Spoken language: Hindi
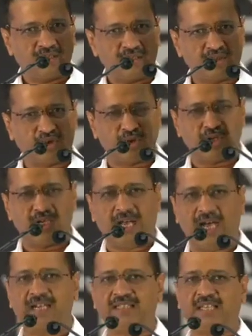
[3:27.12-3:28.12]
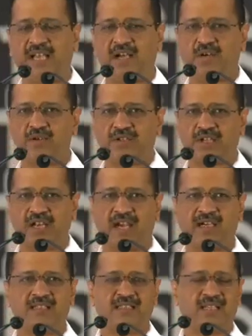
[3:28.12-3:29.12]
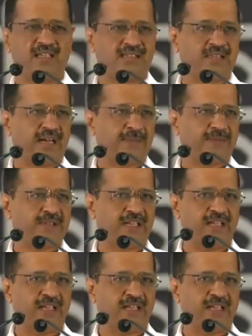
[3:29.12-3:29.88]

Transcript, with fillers: जो लागत है उस लागत के हिसाब से